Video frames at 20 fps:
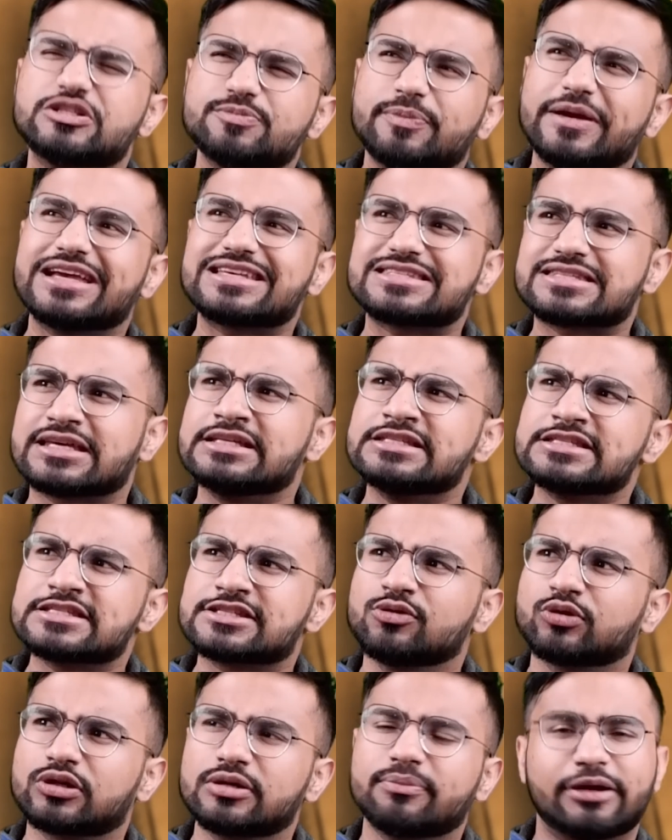विच मेक
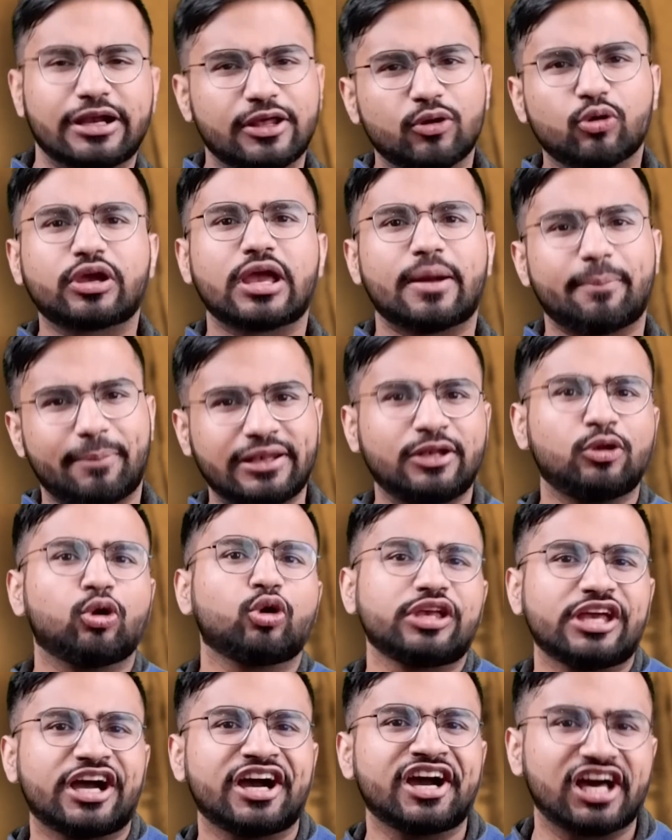सेंस क्योंकि बड़े होकर अपन
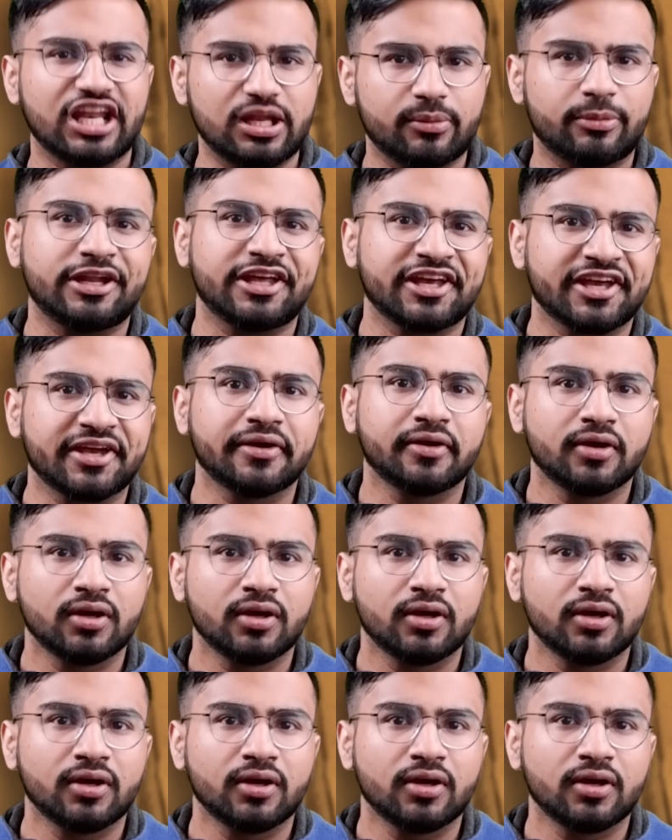लोग ही अंकल बनेंगे